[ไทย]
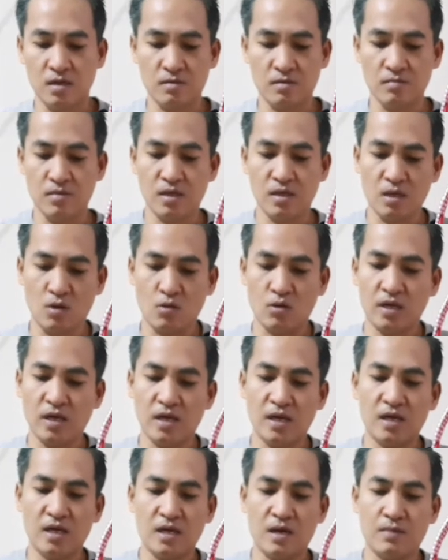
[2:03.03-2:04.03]
มีเกา
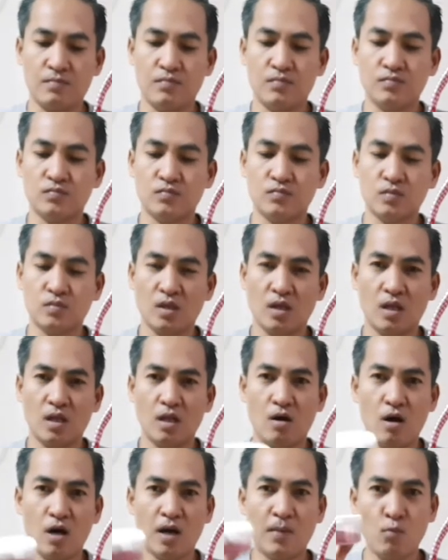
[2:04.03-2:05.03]
กี้นะครับ
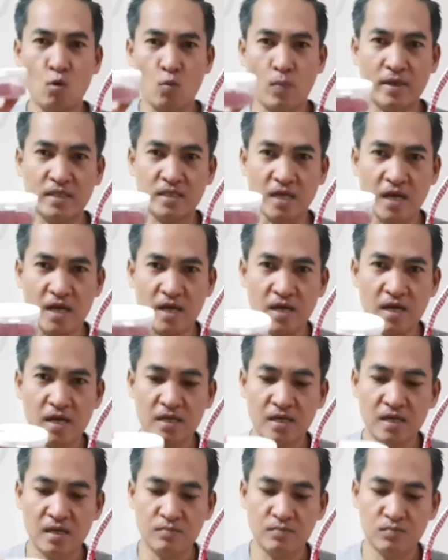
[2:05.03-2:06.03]
เราเอากระปุกไปใส่เอง
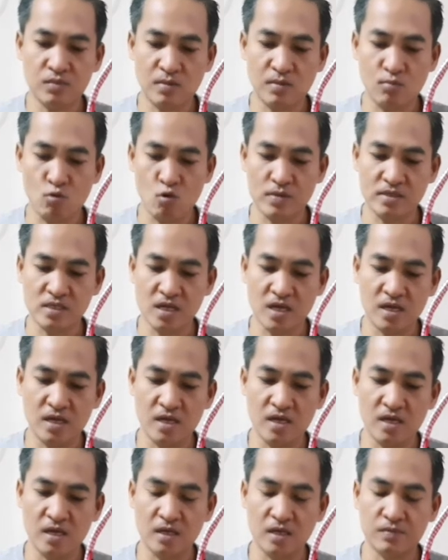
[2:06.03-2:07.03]
นะครับ กระปุกไปใส่เอ
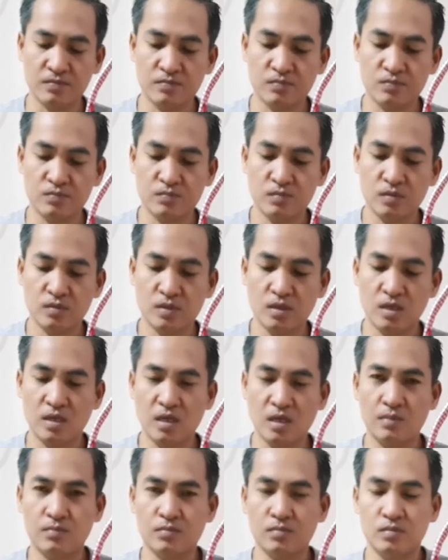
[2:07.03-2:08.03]
งนะ
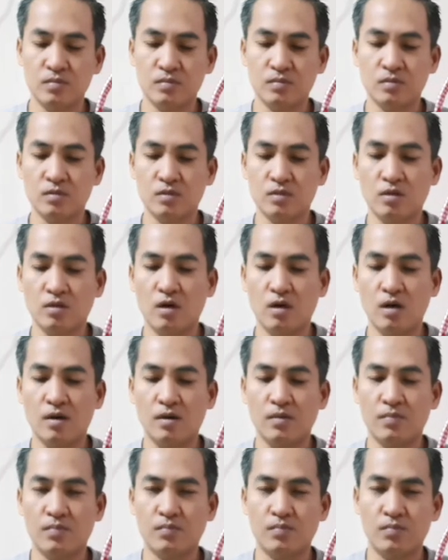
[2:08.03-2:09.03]
ครับ ก็
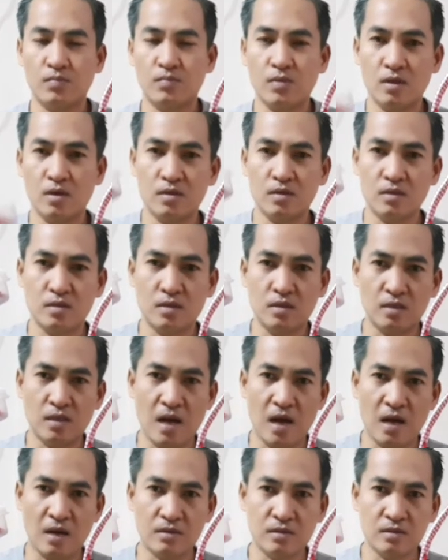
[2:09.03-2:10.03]

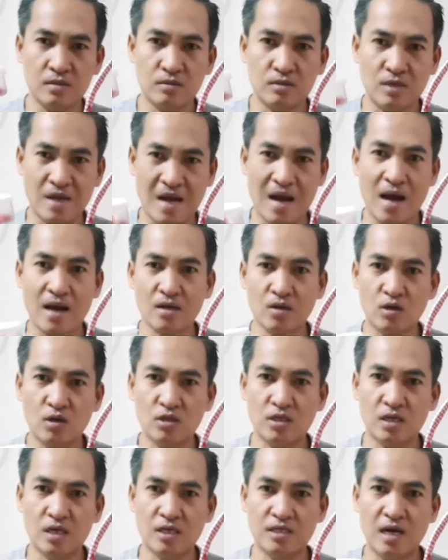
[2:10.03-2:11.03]
ทางร้านก็
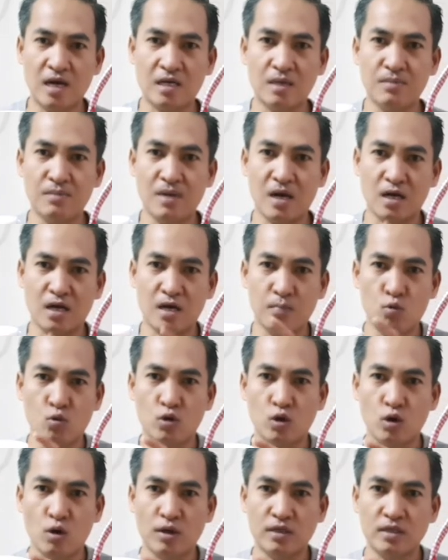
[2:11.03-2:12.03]
จะชั่งน้ำหนักกระปุ
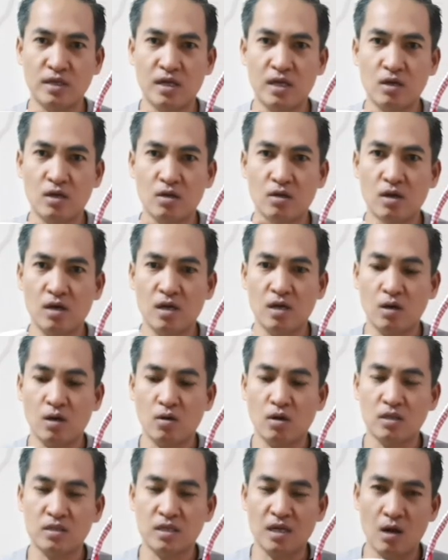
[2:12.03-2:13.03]
กก่อน เสร็จแล้วก็เรา
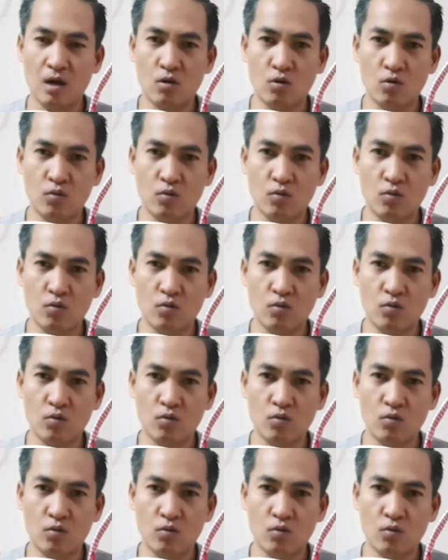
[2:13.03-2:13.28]
ก็จะเอา